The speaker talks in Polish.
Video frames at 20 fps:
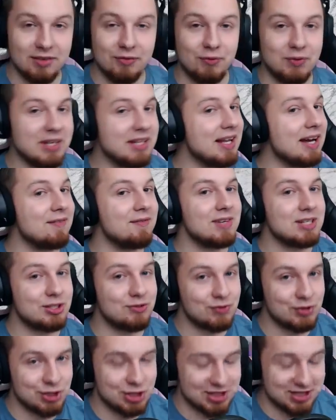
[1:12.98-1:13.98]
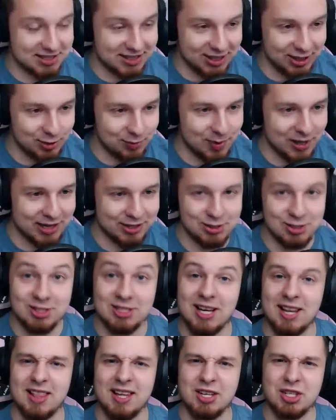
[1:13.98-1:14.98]
Witam Was wszystkich bardzo
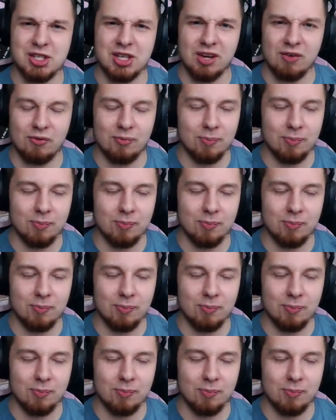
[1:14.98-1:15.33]
serdecznie w